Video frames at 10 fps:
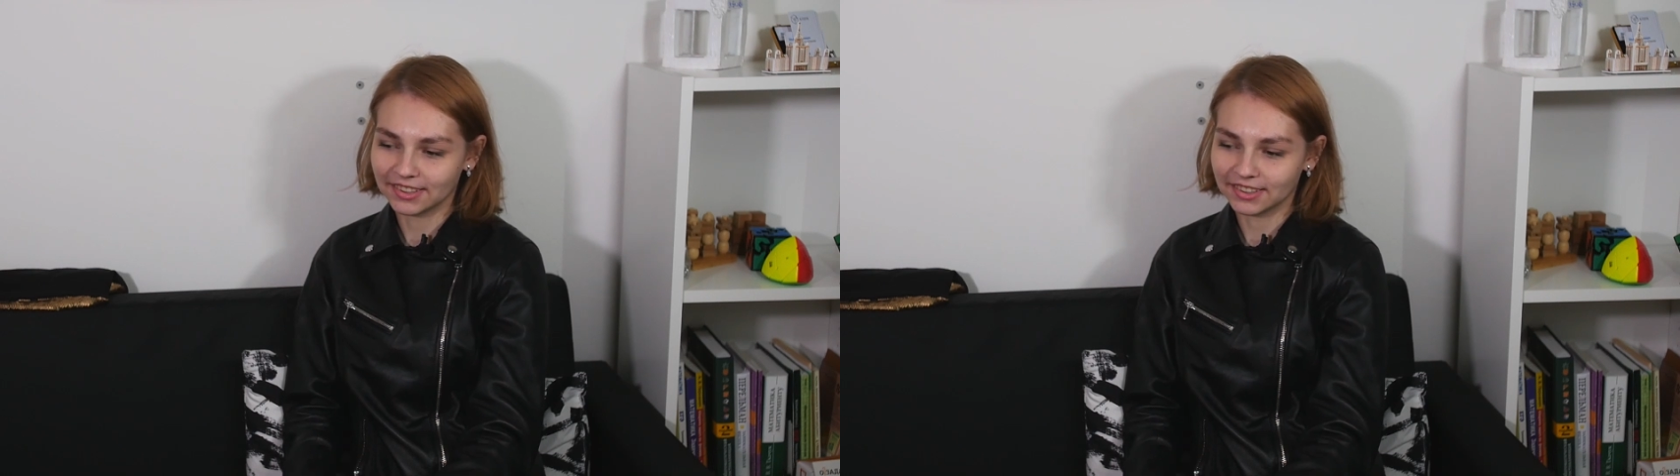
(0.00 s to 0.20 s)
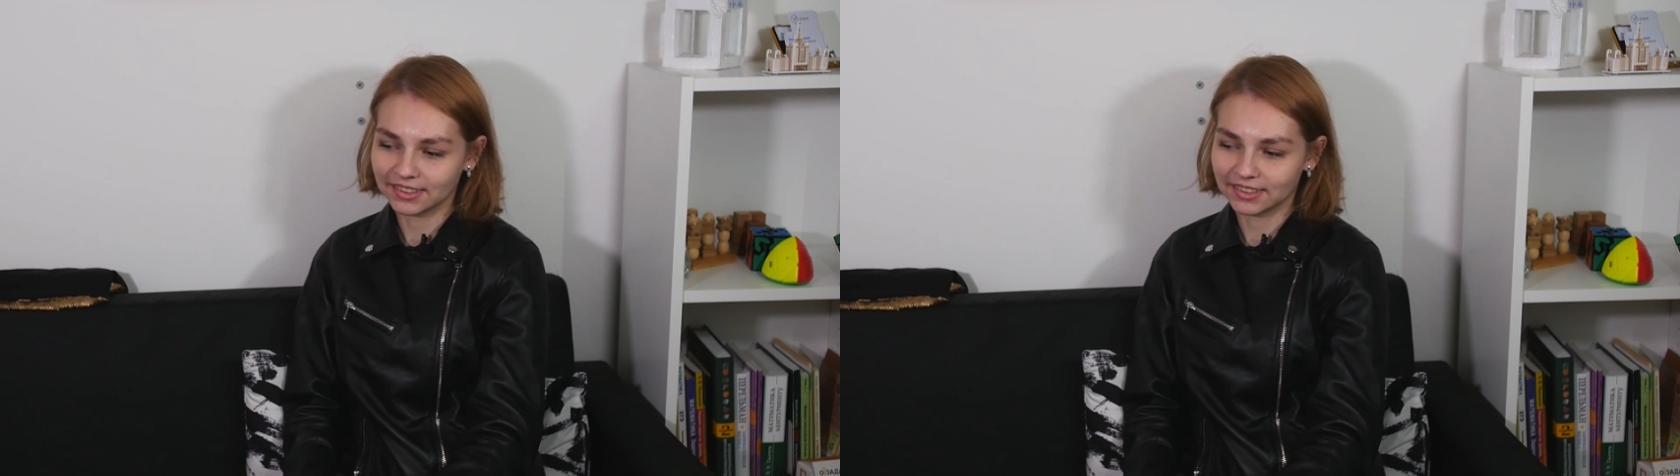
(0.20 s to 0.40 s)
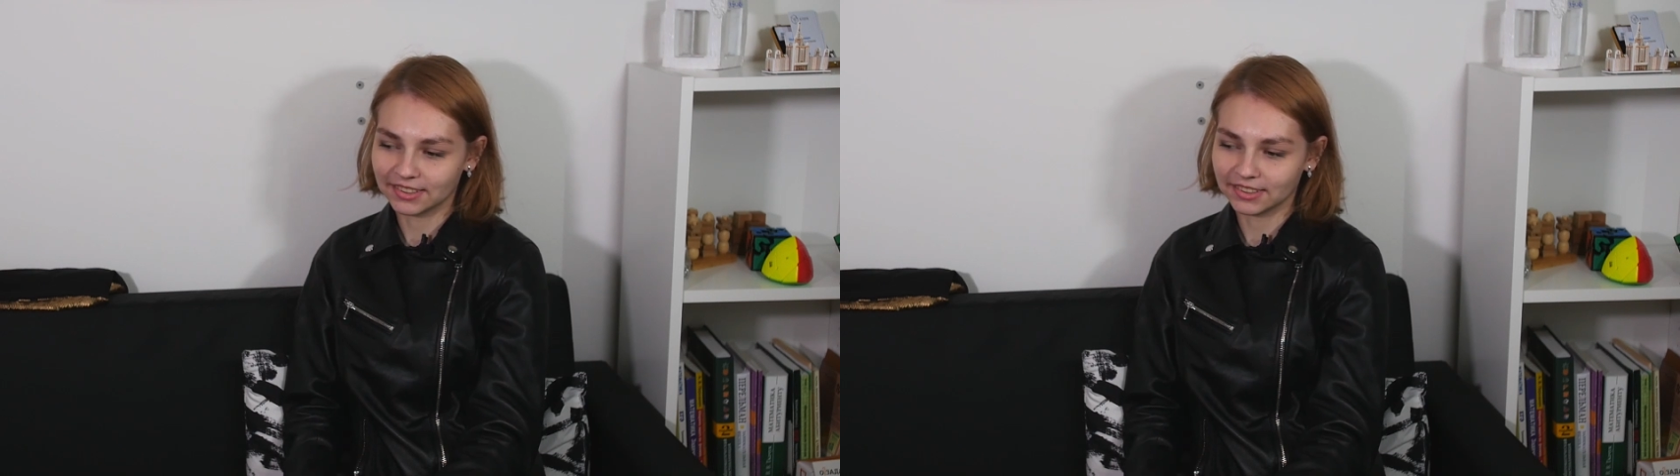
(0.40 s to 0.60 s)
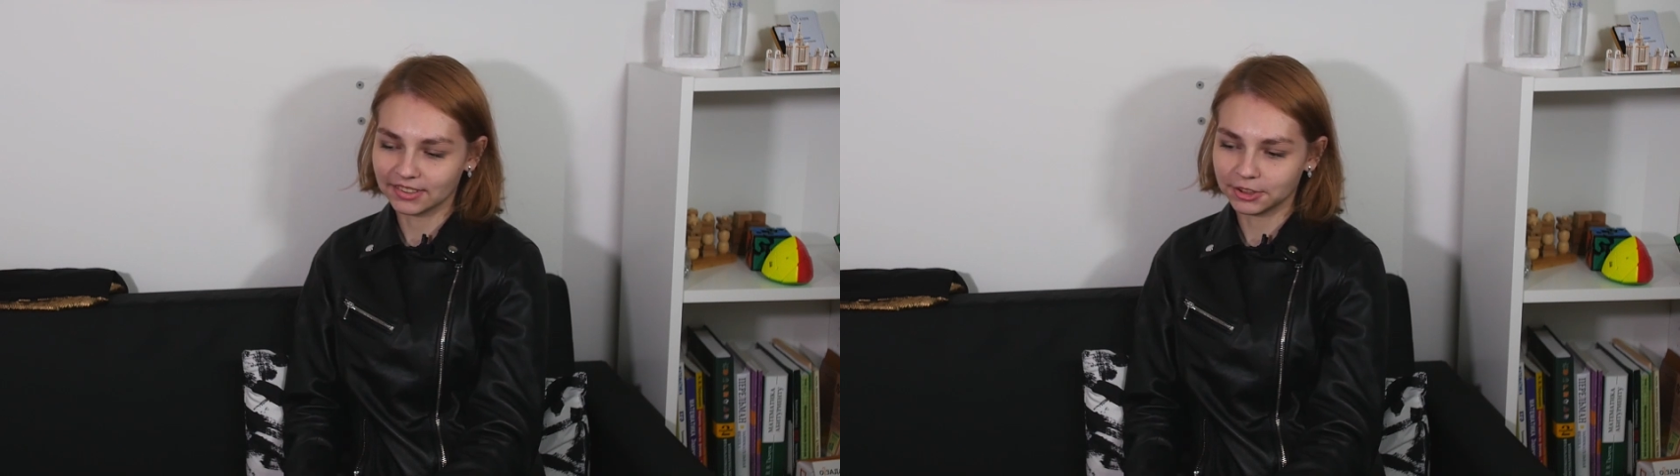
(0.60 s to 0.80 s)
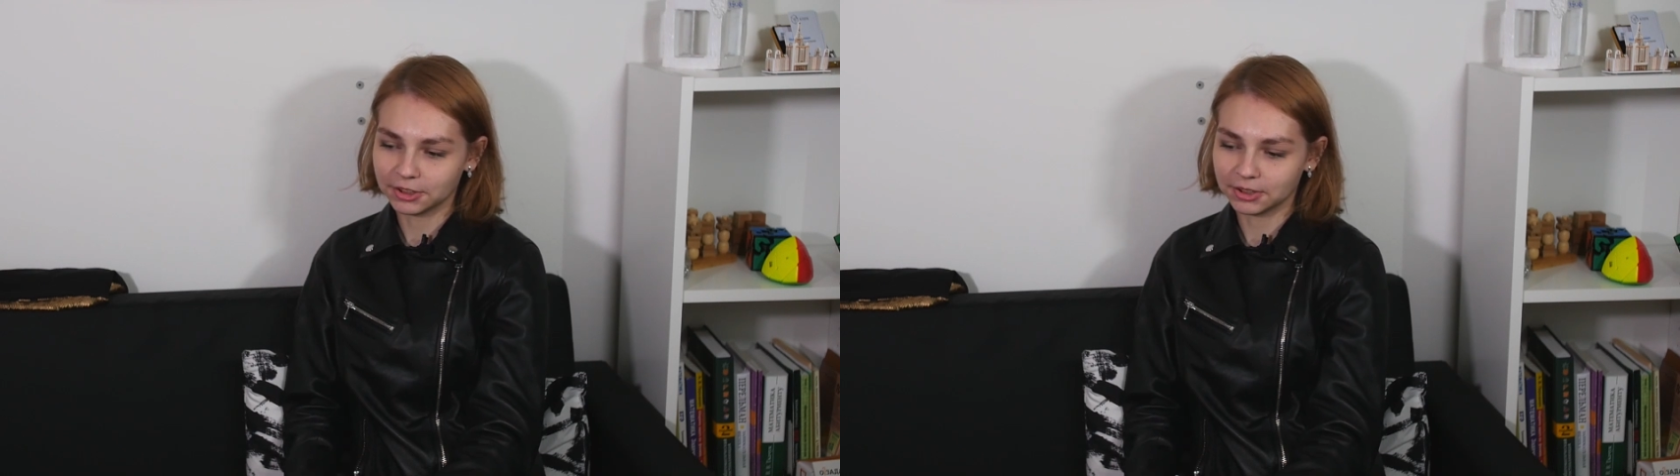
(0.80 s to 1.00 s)
А,
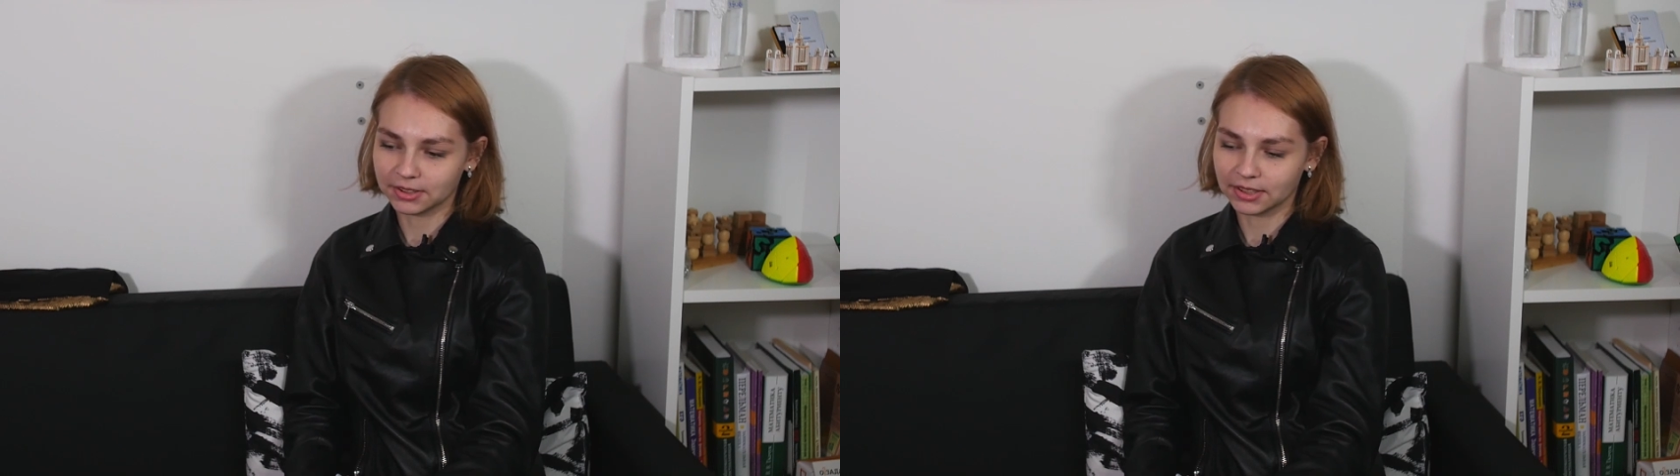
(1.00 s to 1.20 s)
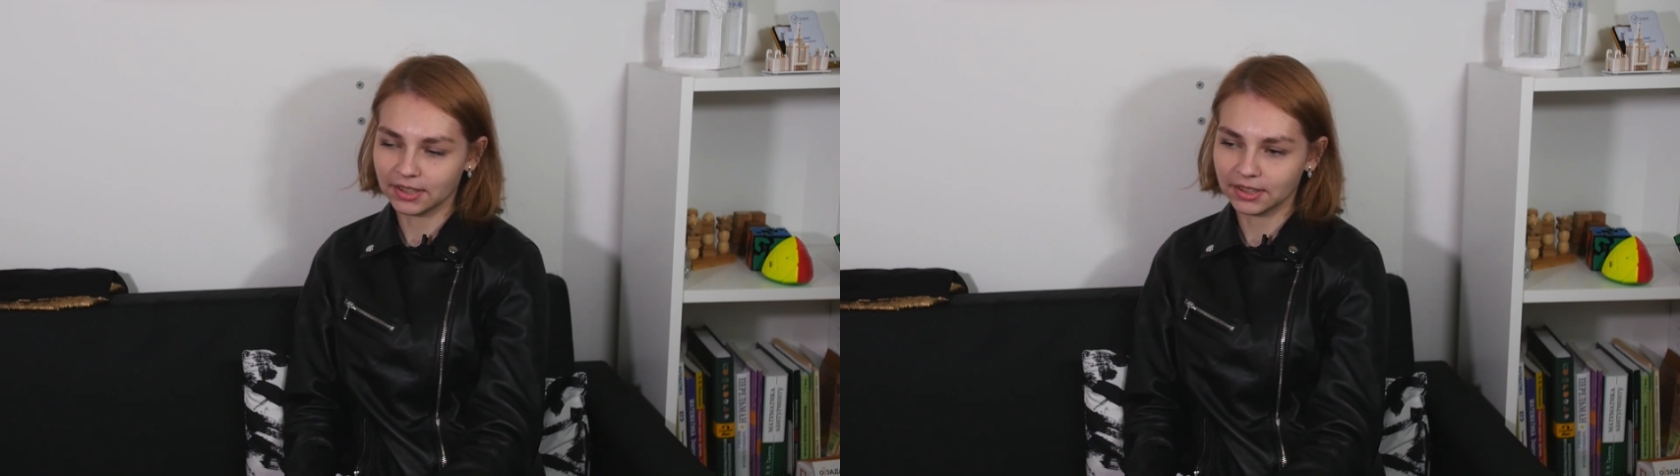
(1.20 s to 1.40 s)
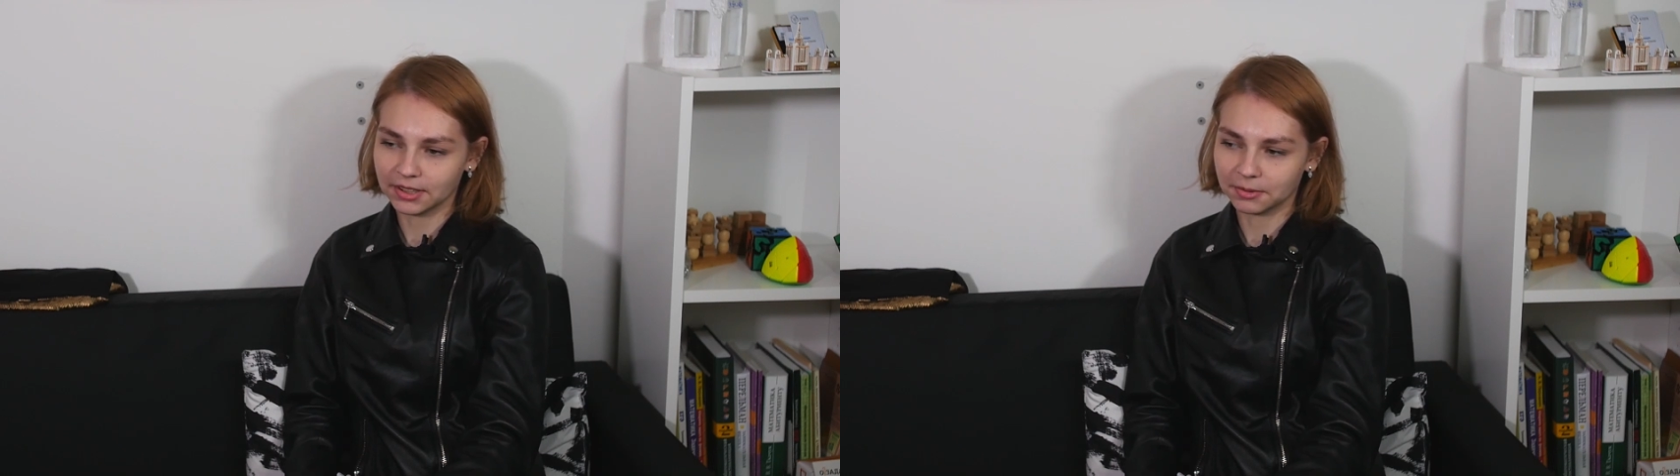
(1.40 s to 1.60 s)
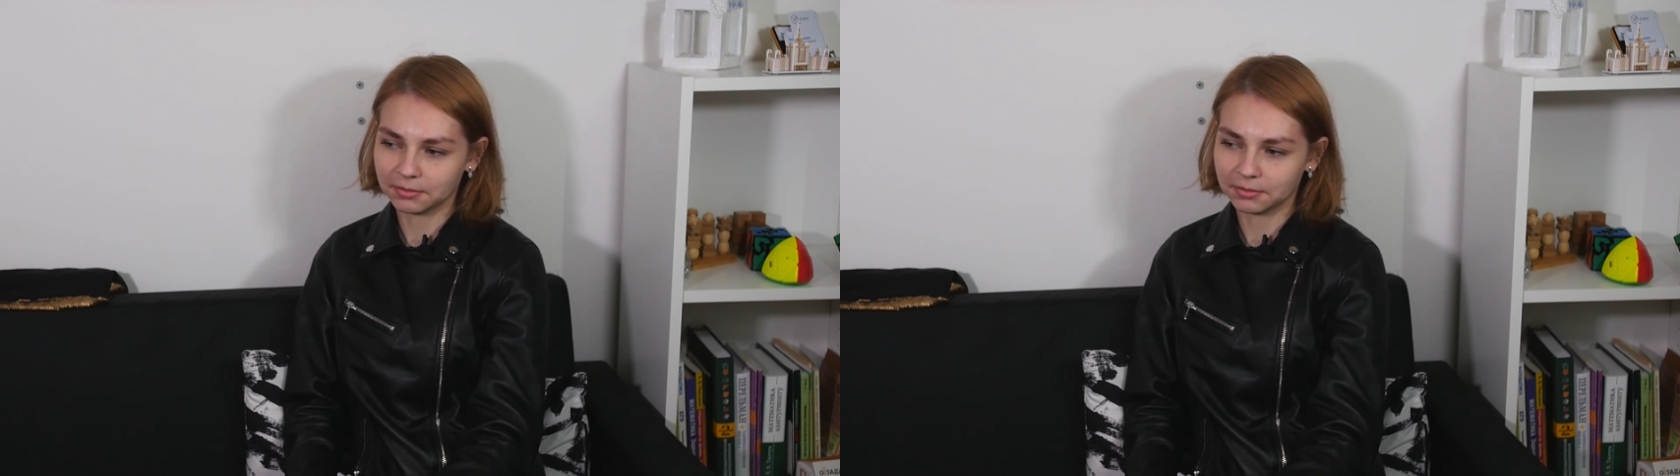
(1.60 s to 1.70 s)
еще задание